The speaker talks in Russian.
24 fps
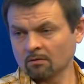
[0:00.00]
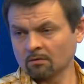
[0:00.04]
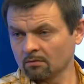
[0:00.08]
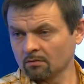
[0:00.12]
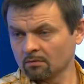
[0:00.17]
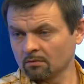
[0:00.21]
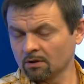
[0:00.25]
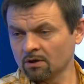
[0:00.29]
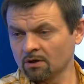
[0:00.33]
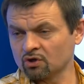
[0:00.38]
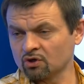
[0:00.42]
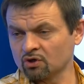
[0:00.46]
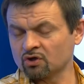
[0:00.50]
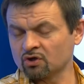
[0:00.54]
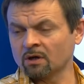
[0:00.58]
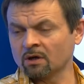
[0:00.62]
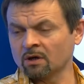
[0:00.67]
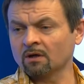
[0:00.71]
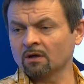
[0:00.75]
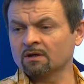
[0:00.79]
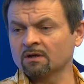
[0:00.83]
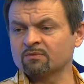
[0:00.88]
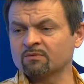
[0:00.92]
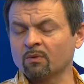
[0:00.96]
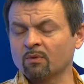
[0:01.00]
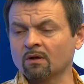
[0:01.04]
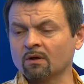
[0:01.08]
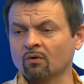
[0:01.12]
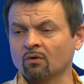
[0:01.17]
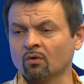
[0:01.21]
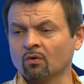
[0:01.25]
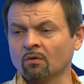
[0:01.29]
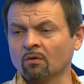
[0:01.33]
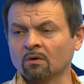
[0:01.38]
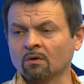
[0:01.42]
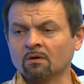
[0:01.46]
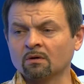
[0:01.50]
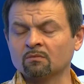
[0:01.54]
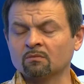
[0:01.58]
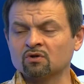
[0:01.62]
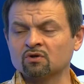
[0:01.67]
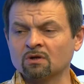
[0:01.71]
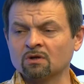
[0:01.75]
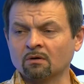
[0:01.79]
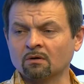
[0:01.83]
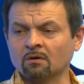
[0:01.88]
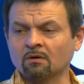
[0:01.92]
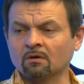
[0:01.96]
Ты ну, член исполкома
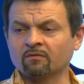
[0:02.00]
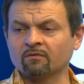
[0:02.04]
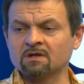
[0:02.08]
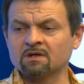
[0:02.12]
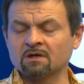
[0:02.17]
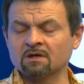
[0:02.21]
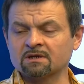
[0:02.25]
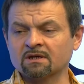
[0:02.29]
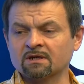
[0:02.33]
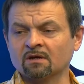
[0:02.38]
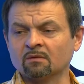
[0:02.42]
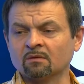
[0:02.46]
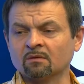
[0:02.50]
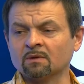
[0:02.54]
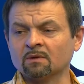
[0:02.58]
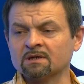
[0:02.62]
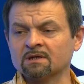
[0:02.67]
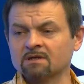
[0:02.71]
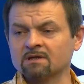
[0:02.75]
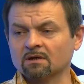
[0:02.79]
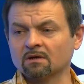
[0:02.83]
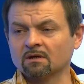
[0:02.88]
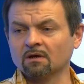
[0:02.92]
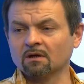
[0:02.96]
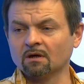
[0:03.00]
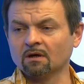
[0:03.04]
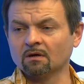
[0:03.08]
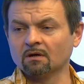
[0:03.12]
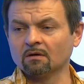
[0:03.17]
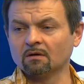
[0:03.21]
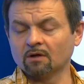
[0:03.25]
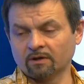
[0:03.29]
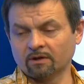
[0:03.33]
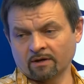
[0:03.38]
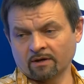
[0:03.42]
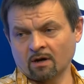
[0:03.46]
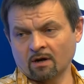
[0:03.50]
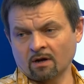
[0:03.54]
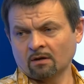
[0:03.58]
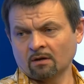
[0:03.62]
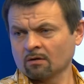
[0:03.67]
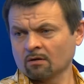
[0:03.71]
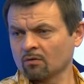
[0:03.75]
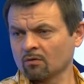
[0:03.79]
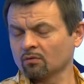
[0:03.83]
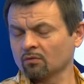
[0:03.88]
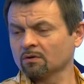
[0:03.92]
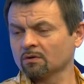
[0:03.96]
Международной Федерации Гимнастики. Это
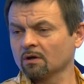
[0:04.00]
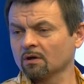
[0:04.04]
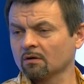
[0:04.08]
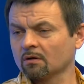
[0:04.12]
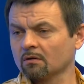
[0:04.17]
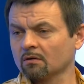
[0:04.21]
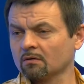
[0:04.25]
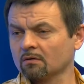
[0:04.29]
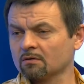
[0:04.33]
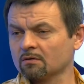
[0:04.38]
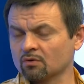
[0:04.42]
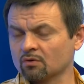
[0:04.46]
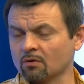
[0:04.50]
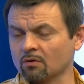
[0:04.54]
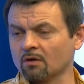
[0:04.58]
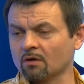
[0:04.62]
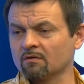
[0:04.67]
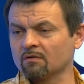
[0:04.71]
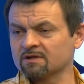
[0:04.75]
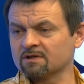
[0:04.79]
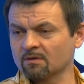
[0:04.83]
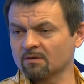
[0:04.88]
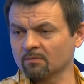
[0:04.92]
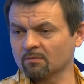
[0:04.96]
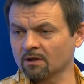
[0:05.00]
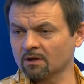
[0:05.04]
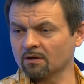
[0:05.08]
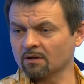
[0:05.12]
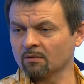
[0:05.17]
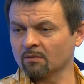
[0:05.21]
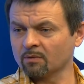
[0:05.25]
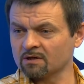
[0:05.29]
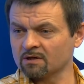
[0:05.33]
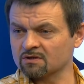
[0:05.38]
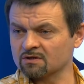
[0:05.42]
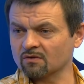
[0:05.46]
реально круто. Сколько у вас там таких Ну, бойцов?